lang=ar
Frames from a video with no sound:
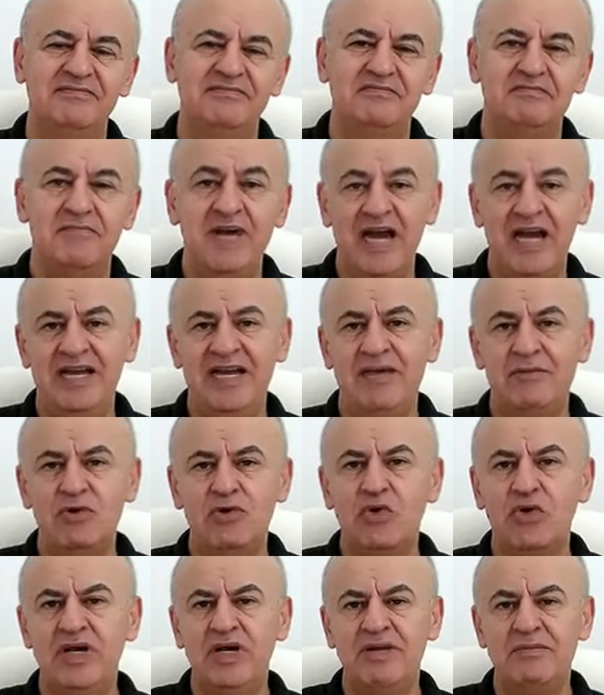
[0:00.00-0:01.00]
معناه
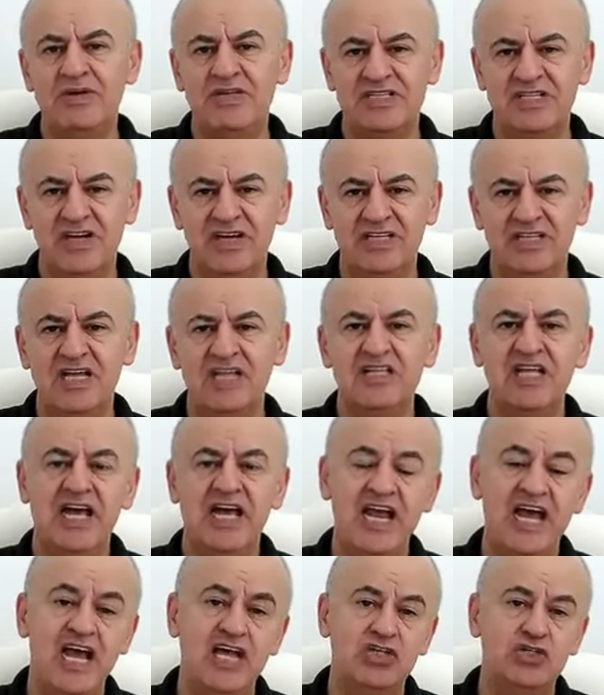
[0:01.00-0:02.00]
بكل بساطه
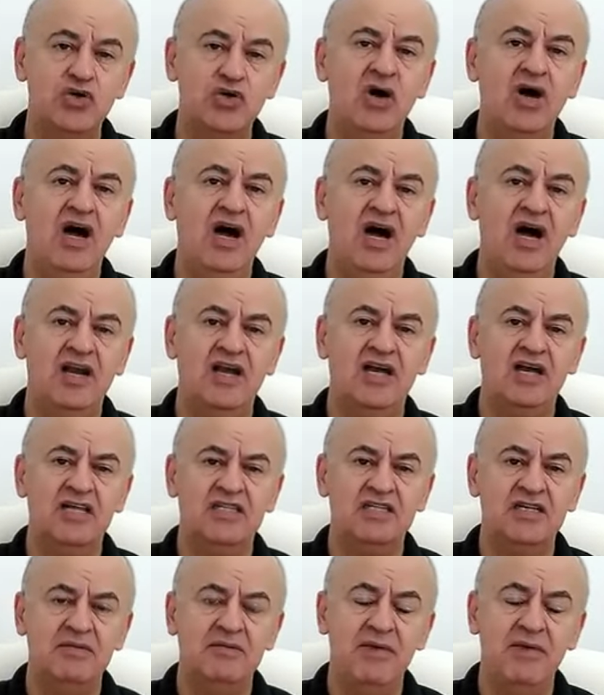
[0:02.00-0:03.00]
تراجع
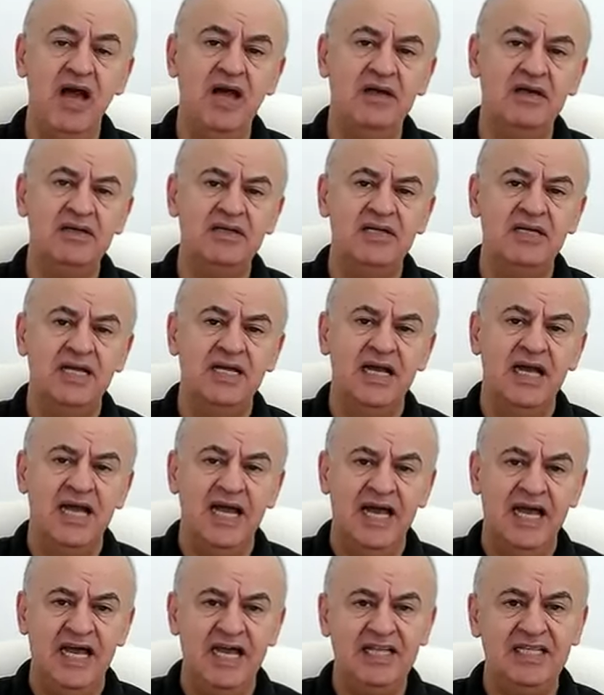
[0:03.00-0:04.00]
حركه البحر
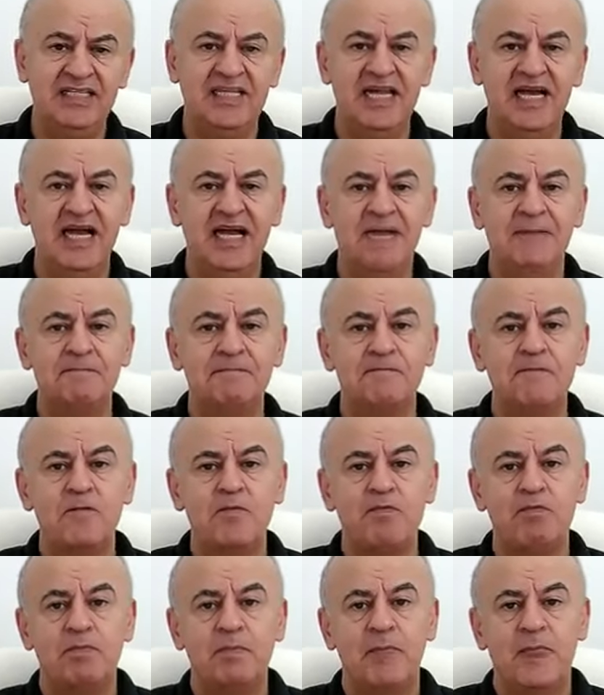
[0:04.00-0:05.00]
عند آه،
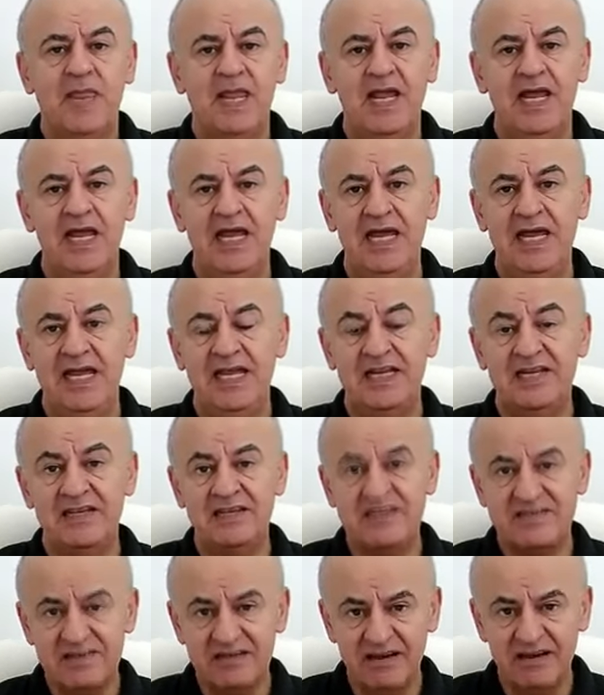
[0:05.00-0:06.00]

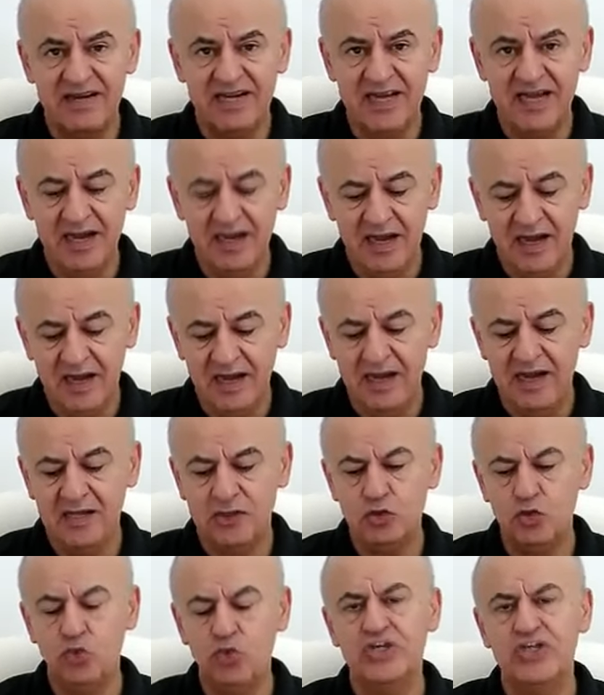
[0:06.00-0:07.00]
انكسارها على
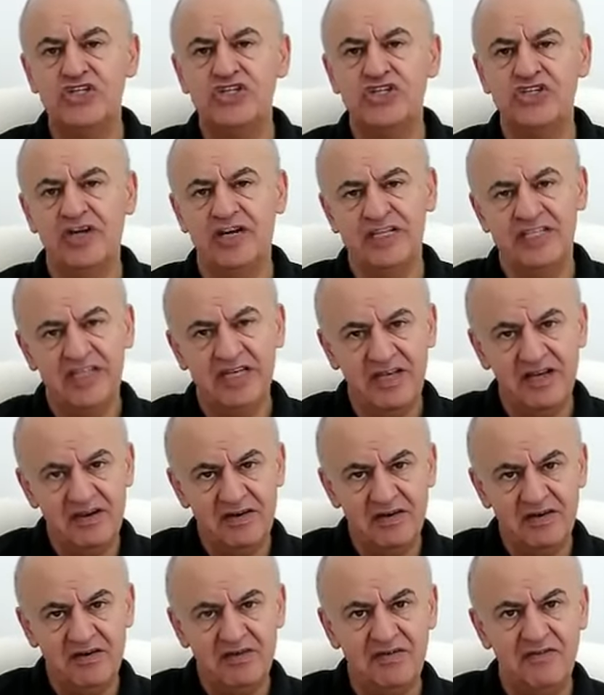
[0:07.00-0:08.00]
طول الشاطئ
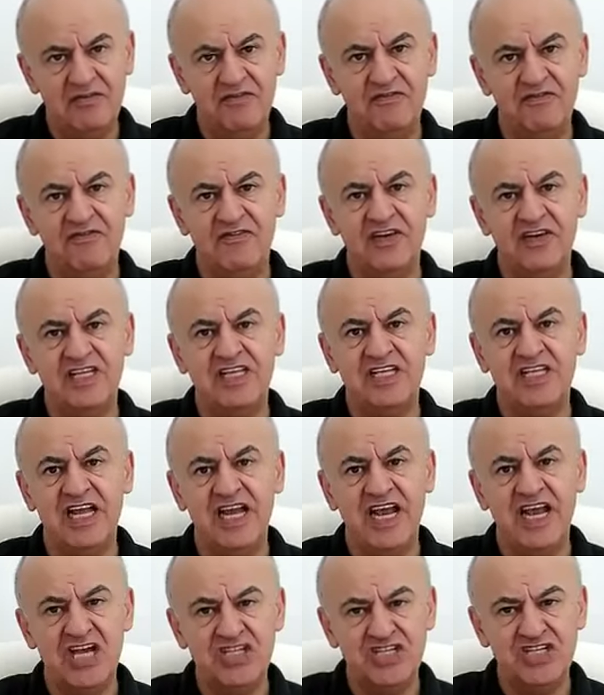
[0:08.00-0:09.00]

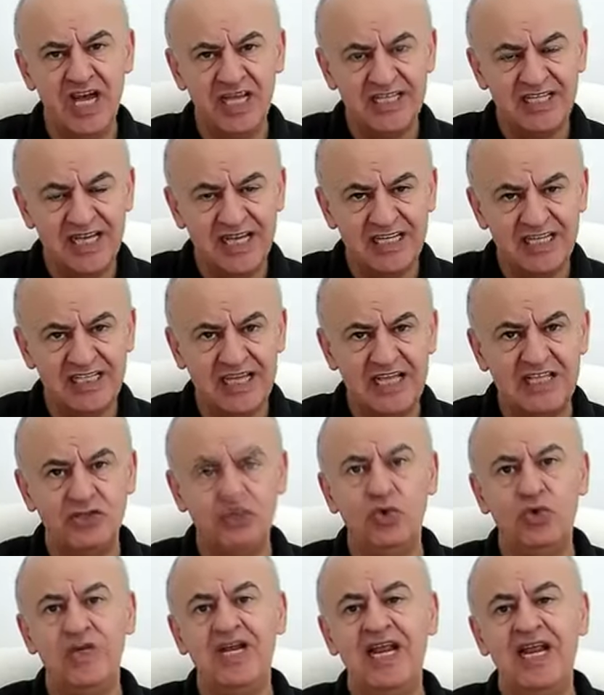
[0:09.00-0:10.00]
فتتراجع
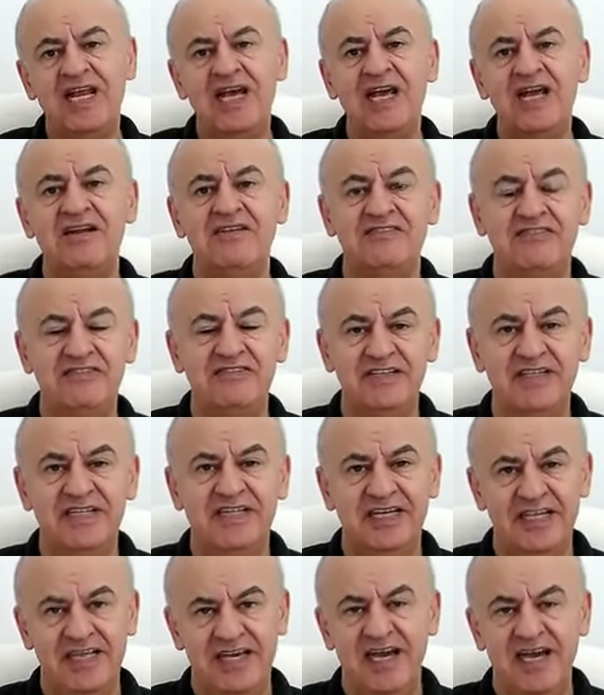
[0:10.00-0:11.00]
ترتد الى الخلف
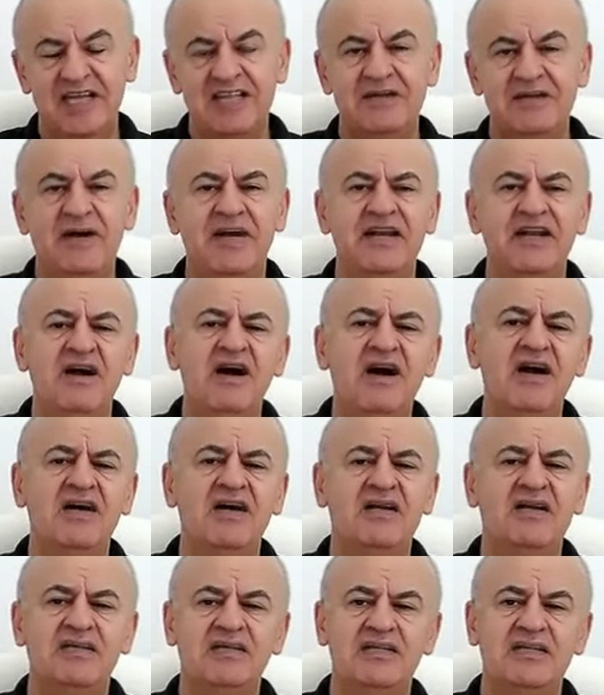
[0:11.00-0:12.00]
هذا معنى
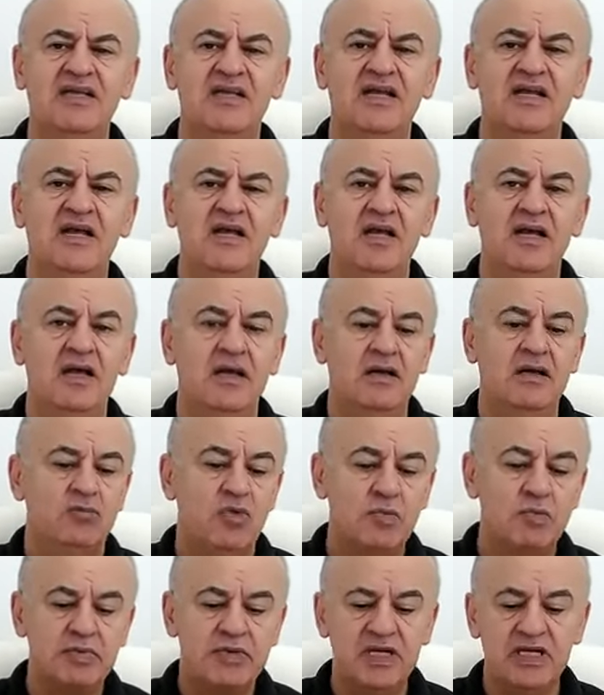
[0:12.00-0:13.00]
اخر
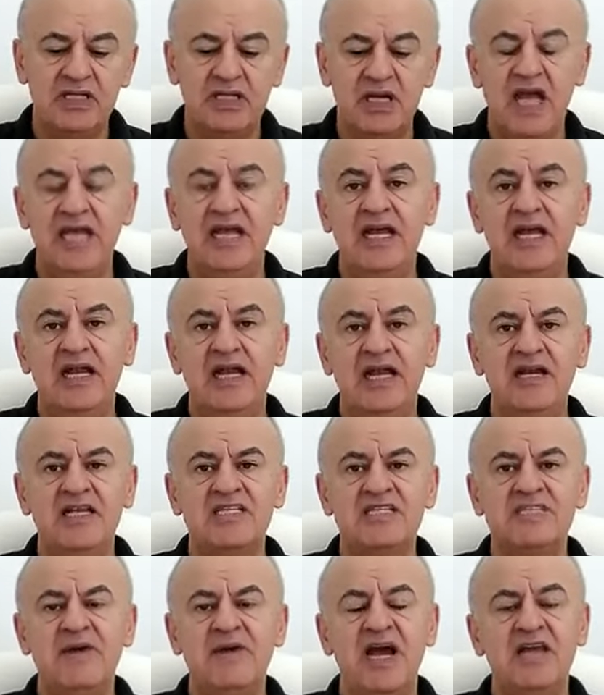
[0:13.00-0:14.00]
ممكن احيانا
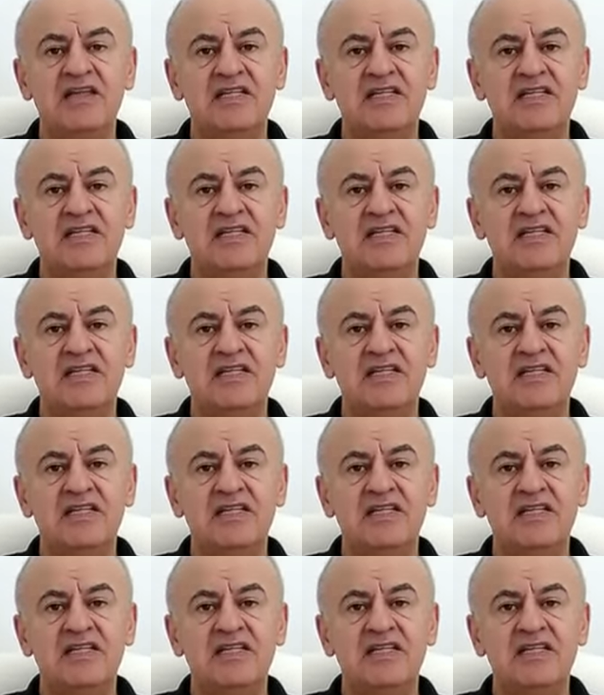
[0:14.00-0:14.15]
نسمع هذا